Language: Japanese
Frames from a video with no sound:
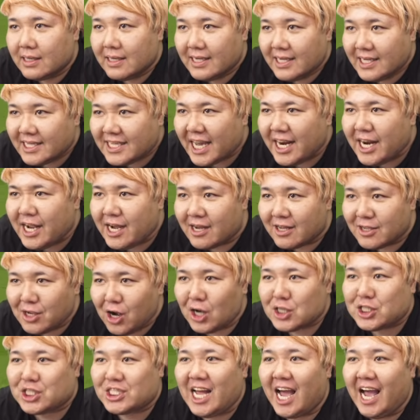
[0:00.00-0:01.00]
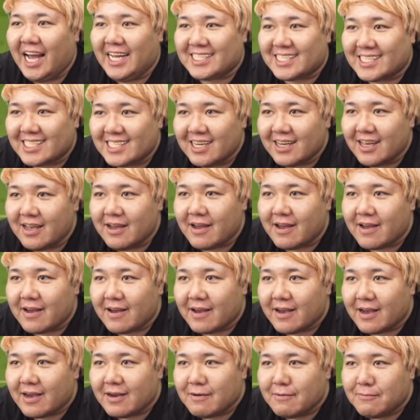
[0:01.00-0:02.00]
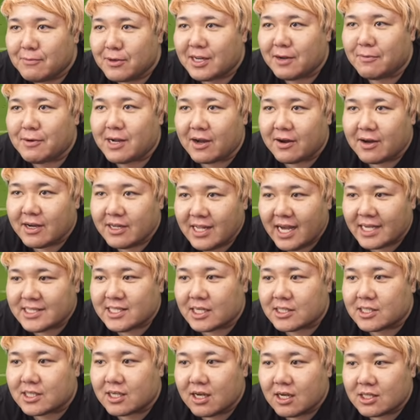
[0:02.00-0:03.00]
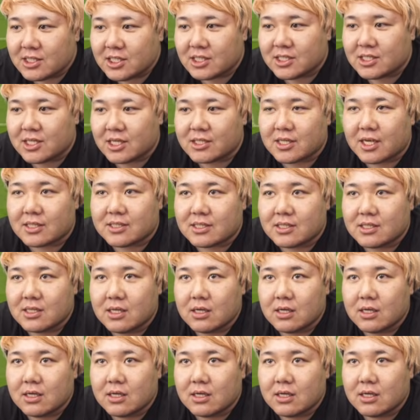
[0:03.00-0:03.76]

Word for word: いけるよしナイスもう一回もう一回ナイスですチャンスチャンスチャンス